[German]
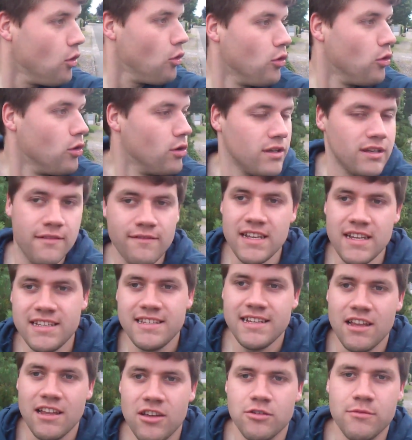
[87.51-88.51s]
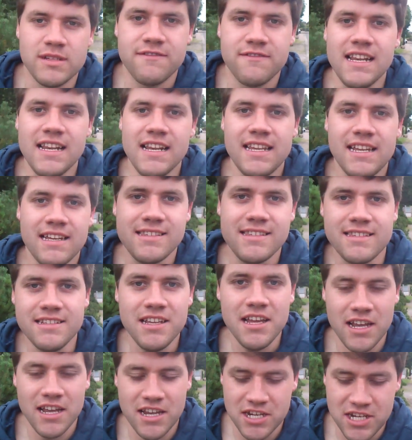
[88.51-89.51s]
Und da werde ich sie gleich übers Feld
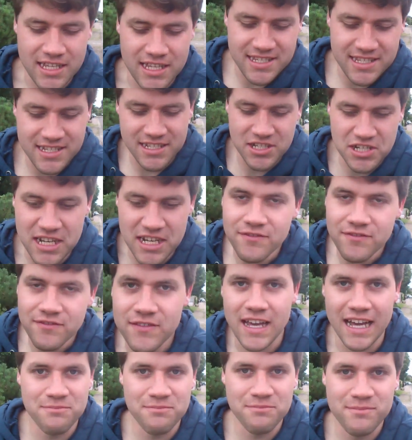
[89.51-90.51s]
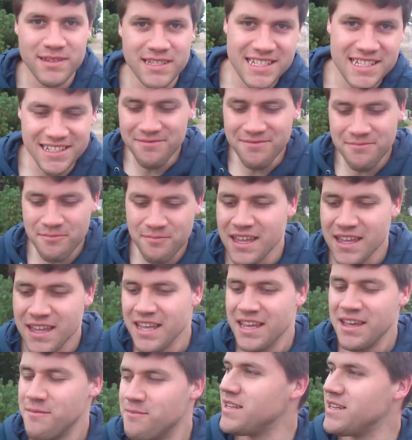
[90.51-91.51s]
hetzen. Schatzi schläft gerade ein bisschen.
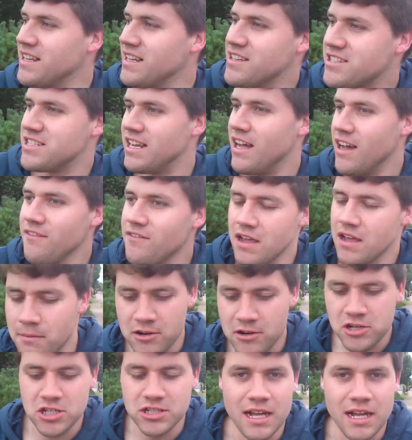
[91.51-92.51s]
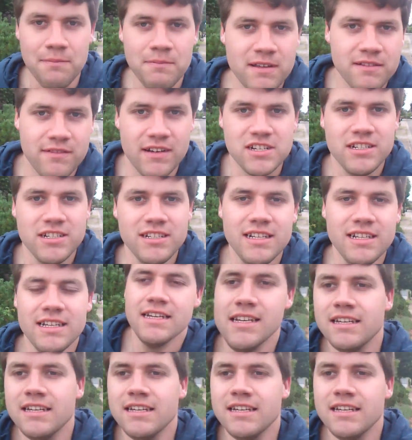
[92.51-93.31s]
Mittagsschlaf. Habe auch schon abgewaschen.